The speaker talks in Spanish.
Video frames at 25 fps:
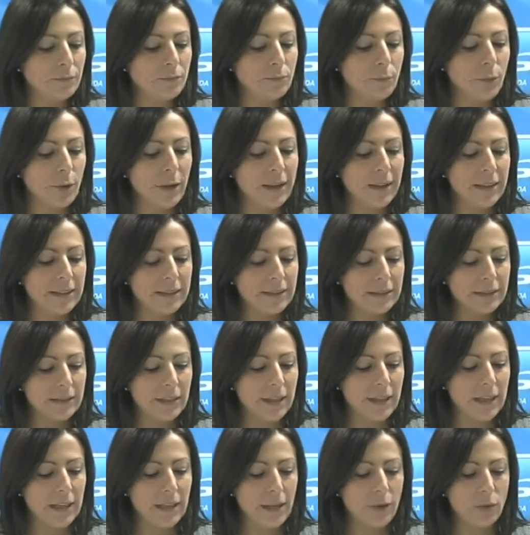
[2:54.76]
pues
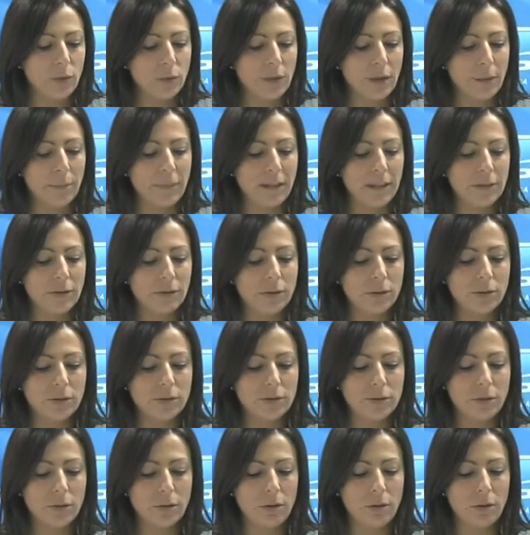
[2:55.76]
el ayuntamiento
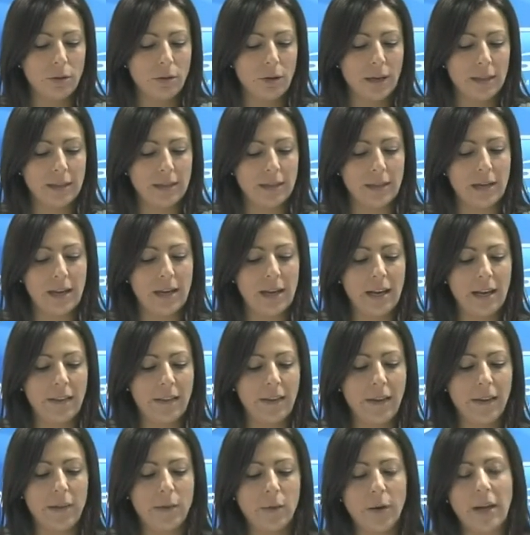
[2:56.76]
solo ha
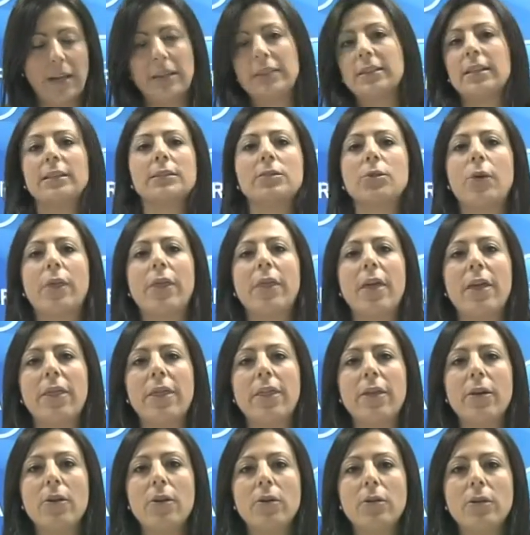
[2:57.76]
trasladado a esta
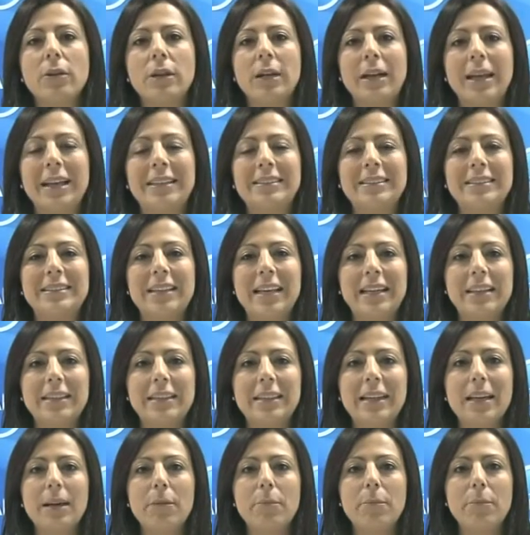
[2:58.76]
asociación en
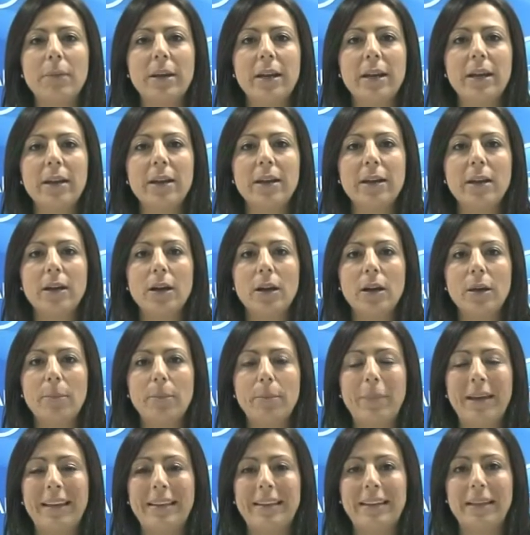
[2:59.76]
septiembre
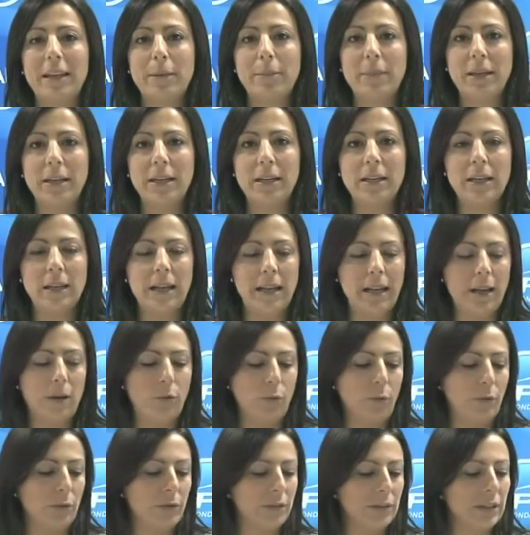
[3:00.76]
20.000
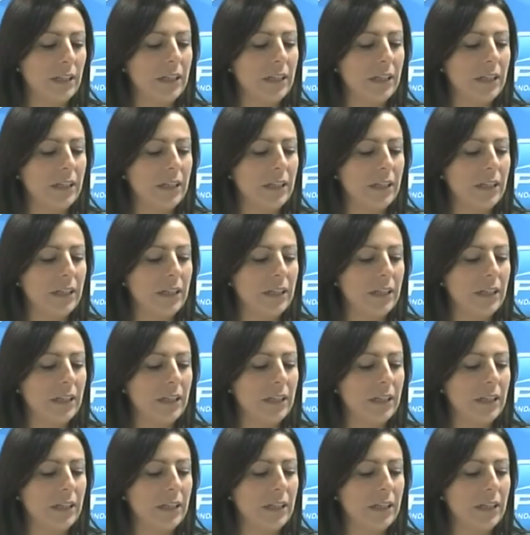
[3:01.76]
euros.